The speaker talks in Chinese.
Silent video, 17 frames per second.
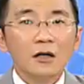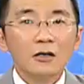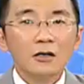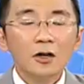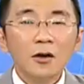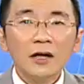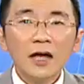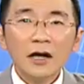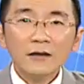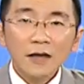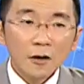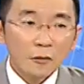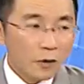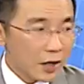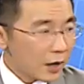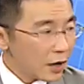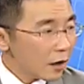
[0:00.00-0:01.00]
因为我俩
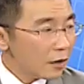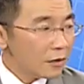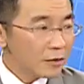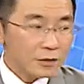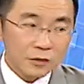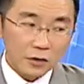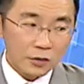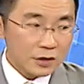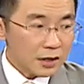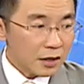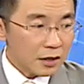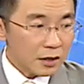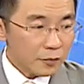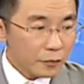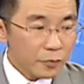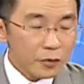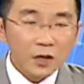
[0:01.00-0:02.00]
认为呢，手
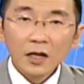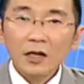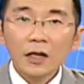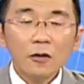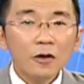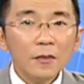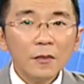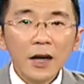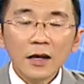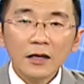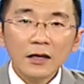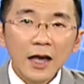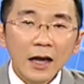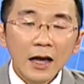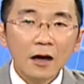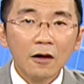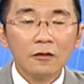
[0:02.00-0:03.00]
机不可能会卖的
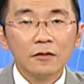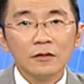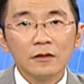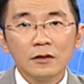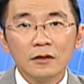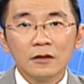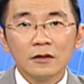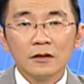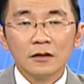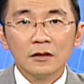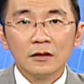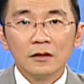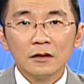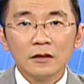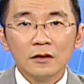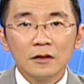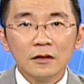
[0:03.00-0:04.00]
太好，
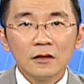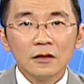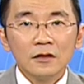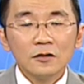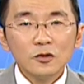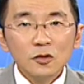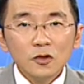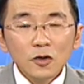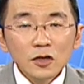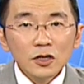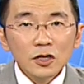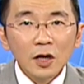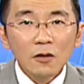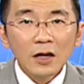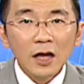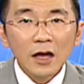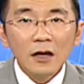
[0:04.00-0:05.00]
需
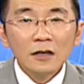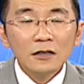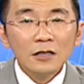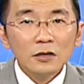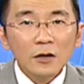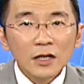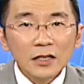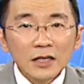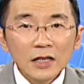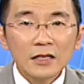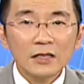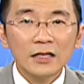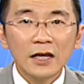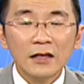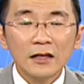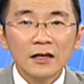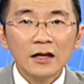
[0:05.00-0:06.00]
求呢只会递
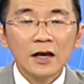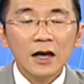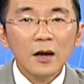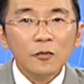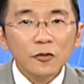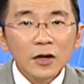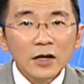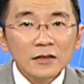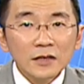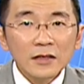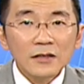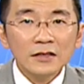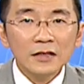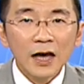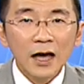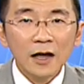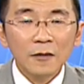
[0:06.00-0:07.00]
减而不会增
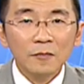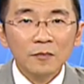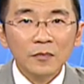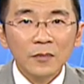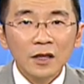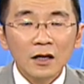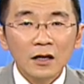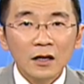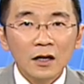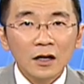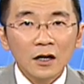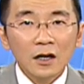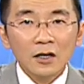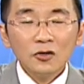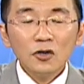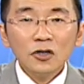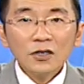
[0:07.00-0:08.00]
加。
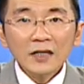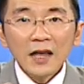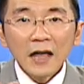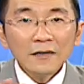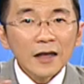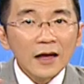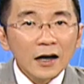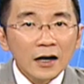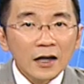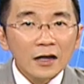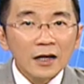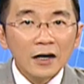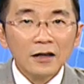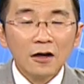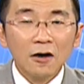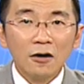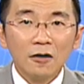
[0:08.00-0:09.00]
因为现在任何
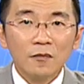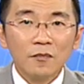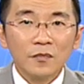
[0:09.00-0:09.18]
人哦，